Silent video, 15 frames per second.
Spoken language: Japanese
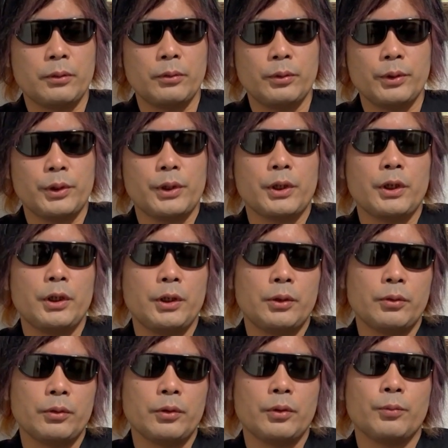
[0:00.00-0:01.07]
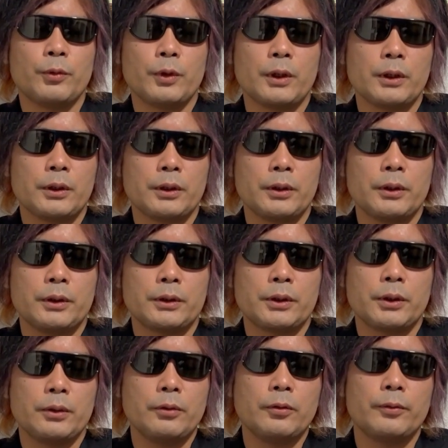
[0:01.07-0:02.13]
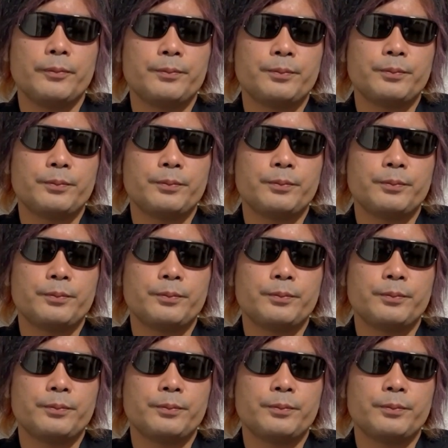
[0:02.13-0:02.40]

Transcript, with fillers: 好意的に撮ってもらったんですけど、